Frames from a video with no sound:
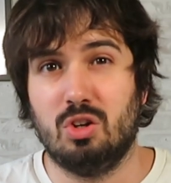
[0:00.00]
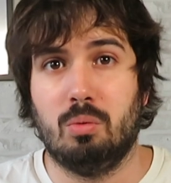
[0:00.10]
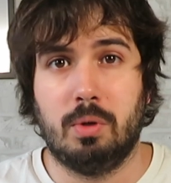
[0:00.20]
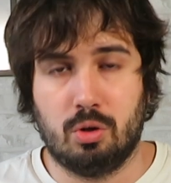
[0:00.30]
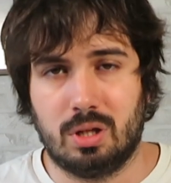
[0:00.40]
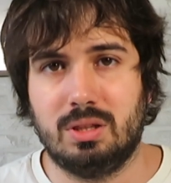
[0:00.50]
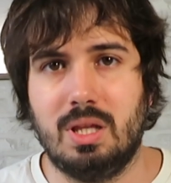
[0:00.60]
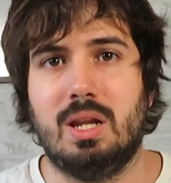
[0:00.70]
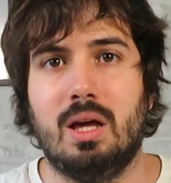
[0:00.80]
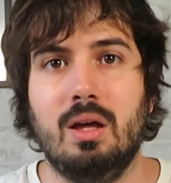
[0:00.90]
brilló, pero que
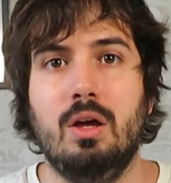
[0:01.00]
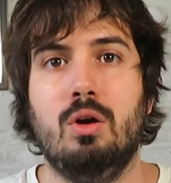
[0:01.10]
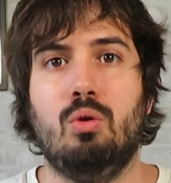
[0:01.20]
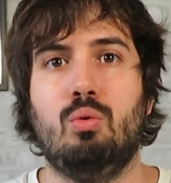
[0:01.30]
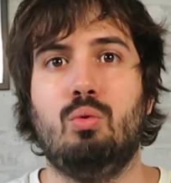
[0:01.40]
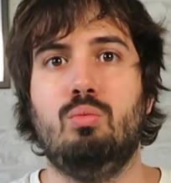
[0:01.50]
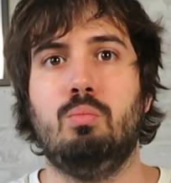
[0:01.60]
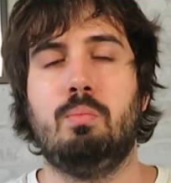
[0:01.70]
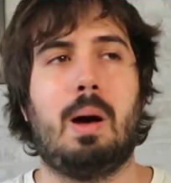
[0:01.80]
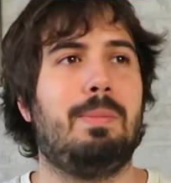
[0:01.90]
tiene
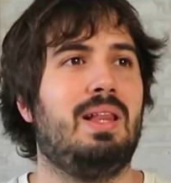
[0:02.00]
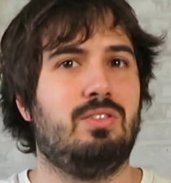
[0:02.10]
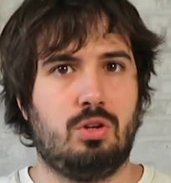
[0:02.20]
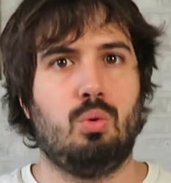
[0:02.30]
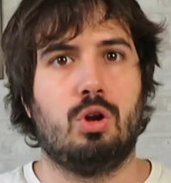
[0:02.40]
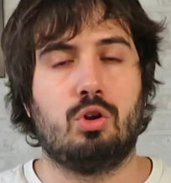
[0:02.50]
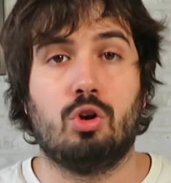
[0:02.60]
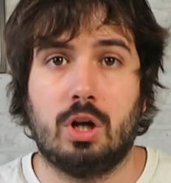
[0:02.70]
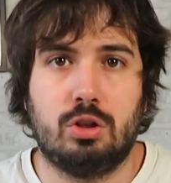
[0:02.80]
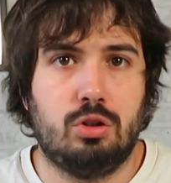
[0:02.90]
un papel de ser jugador
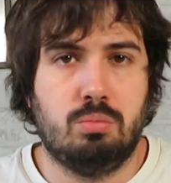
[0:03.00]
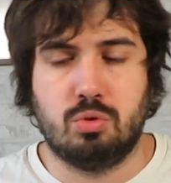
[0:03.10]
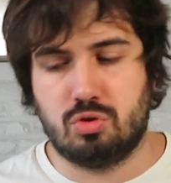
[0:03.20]
correcto,